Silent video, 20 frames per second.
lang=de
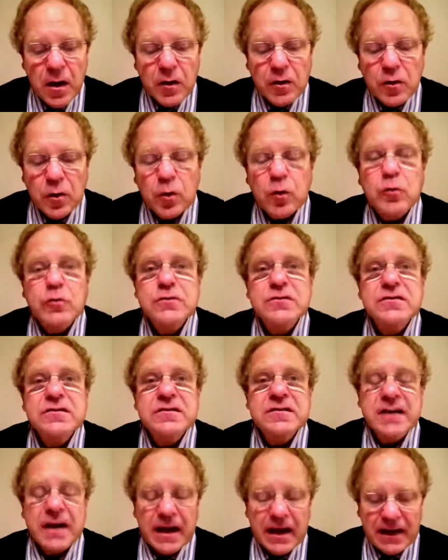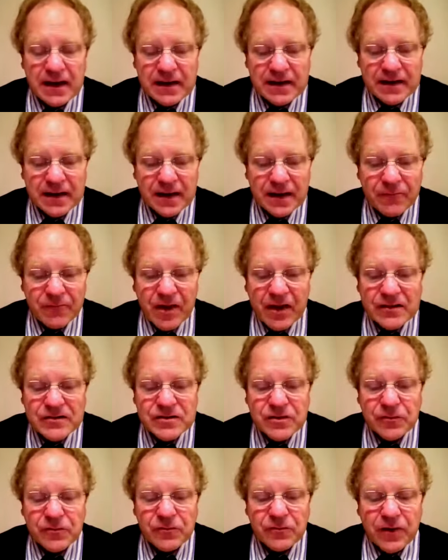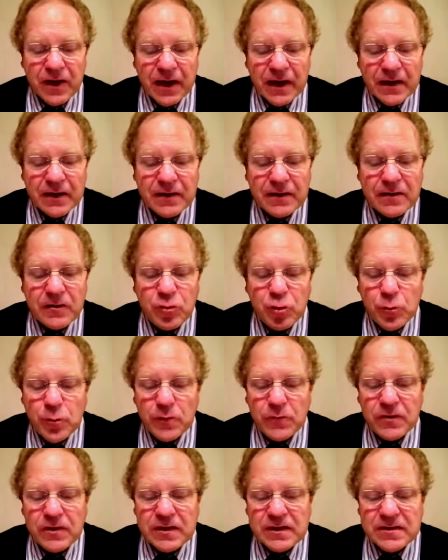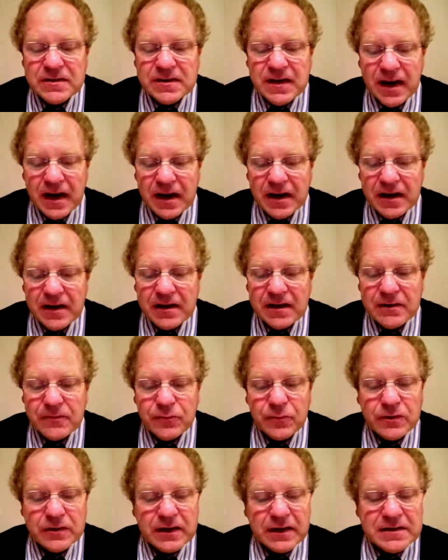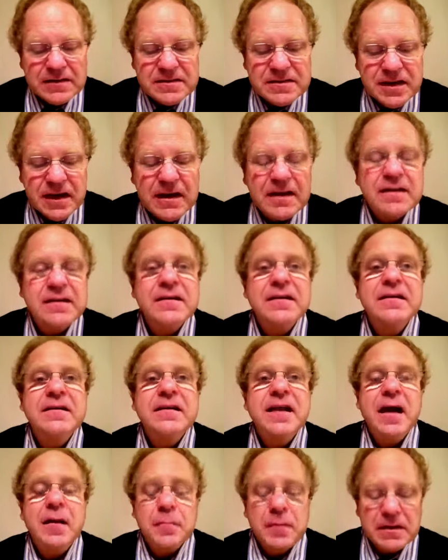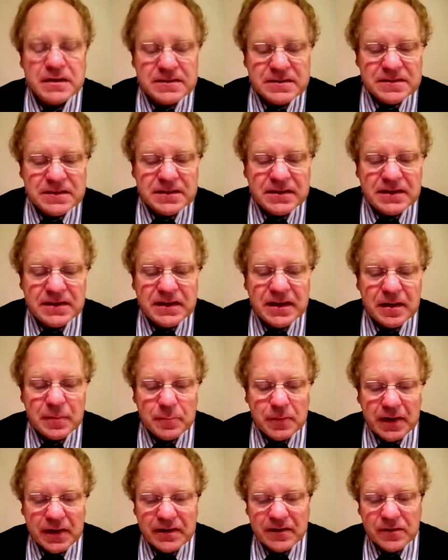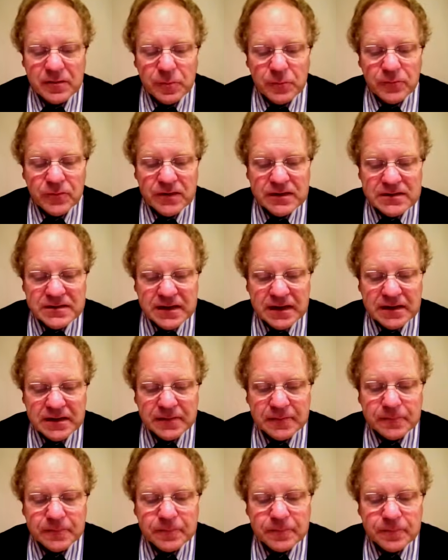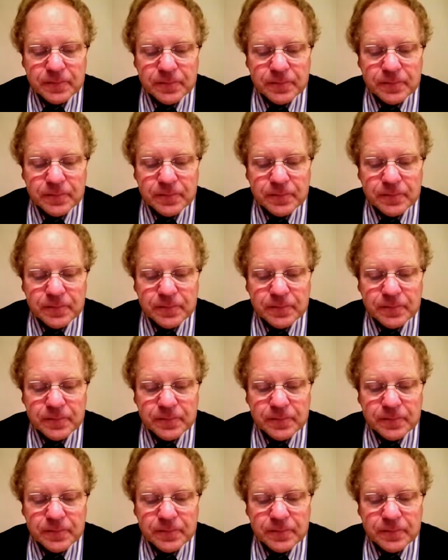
großen Teilen der Gewerkschaft Verdi, überwiegend jenen, die vor Jahrzehnten damals die IG Medien umfasst hatten,